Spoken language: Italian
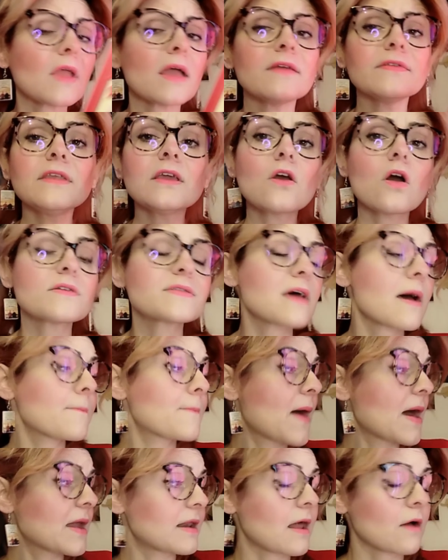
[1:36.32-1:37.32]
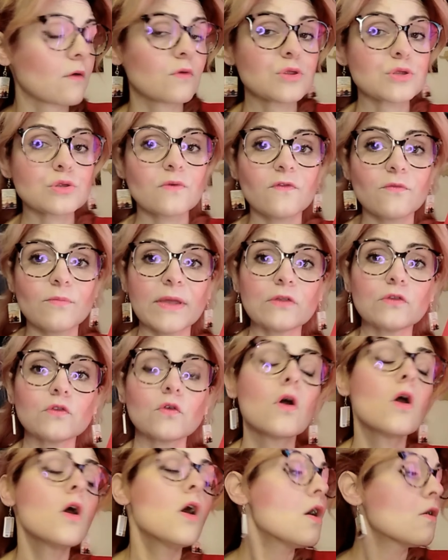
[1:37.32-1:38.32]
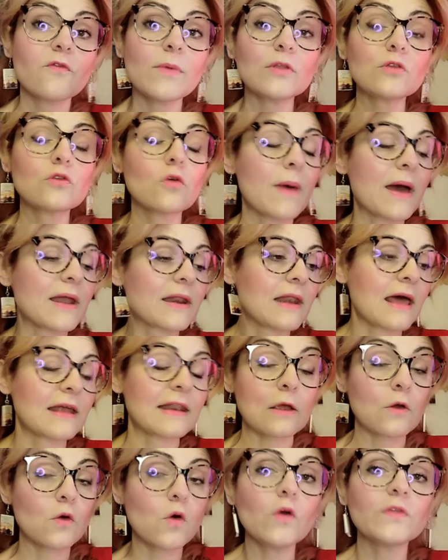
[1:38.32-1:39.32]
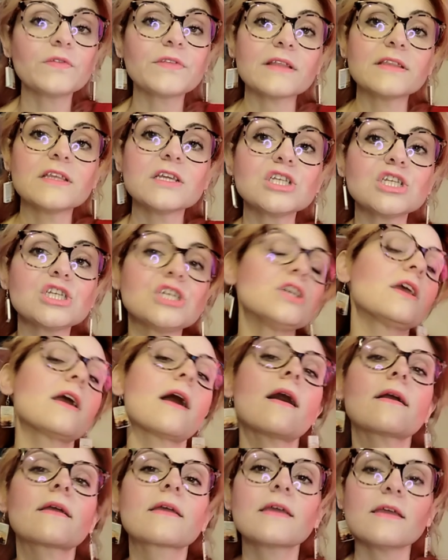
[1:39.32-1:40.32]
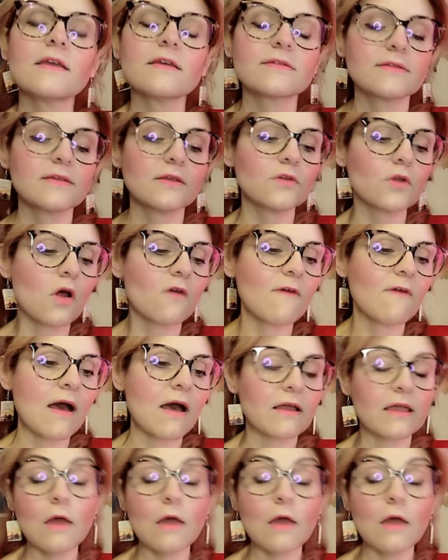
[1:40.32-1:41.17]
Di cosa parla questo fumetto? Il fumetto parla, racconta di Chika che si trova,